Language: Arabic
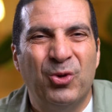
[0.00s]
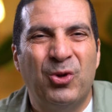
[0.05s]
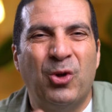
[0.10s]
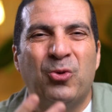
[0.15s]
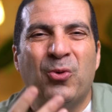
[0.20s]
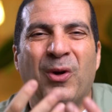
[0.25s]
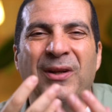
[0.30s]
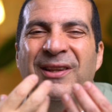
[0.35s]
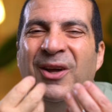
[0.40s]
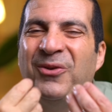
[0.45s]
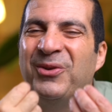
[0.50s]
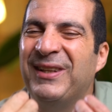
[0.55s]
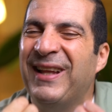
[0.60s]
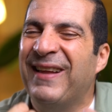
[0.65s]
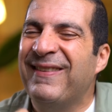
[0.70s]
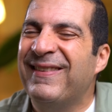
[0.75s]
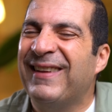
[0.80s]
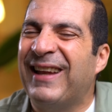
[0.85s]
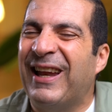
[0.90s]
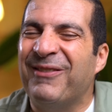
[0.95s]
وتتوضى
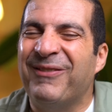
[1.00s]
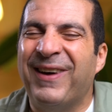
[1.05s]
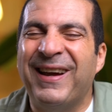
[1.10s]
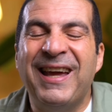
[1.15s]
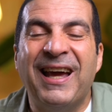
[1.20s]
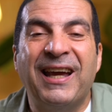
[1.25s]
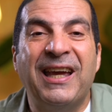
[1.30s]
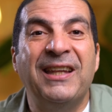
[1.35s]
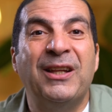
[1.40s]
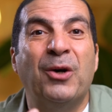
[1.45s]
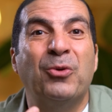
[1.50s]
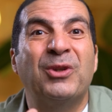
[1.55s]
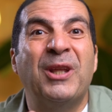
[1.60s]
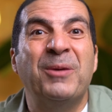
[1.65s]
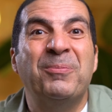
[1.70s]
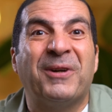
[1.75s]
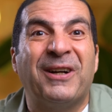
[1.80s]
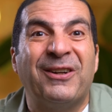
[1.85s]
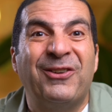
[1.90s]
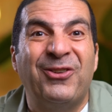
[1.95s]
وتنزل الميه كده
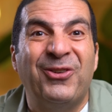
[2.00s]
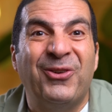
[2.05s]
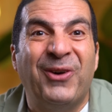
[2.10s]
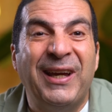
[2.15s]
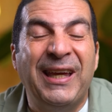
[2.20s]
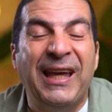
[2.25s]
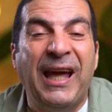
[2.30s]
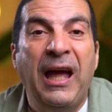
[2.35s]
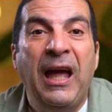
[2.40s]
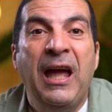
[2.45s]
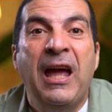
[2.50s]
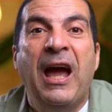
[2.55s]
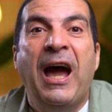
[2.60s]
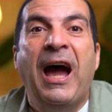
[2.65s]
وتبرد شويه